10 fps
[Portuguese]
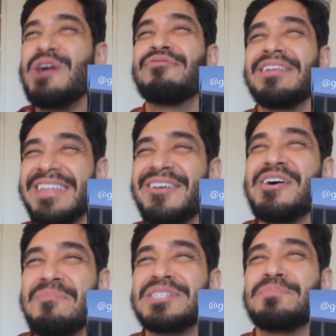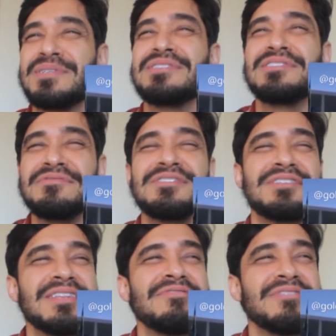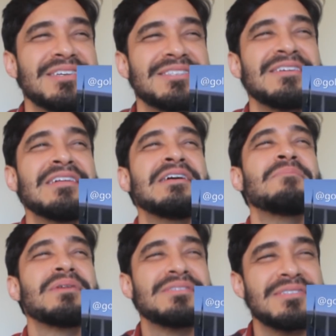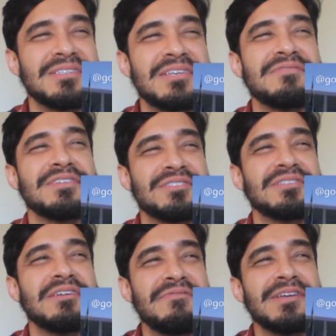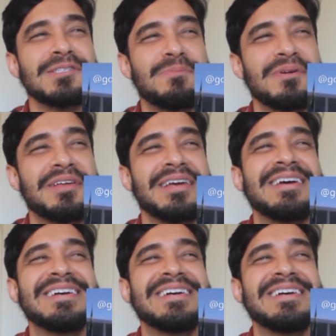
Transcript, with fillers: eu falei, não, realmente precisa investir em defesa. Precisa investir em defesa, porque